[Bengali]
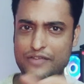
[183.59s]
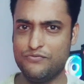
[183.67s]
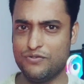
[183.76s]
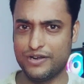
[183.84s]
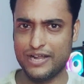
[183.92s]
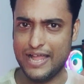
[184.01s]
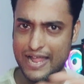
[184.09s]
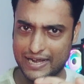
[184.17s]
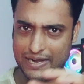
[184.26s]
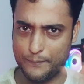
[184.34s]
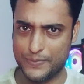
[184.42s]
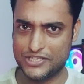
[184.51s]
এই ফোনটা
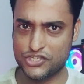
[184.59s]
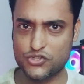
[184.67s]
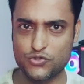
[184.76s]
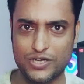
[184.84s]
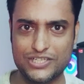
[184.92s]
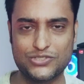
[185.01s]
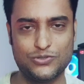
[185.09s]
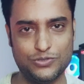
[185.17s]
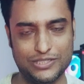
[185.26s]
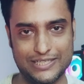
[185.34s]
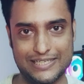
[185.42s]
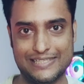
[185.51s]
একটা বেস্ট চয়েস হতে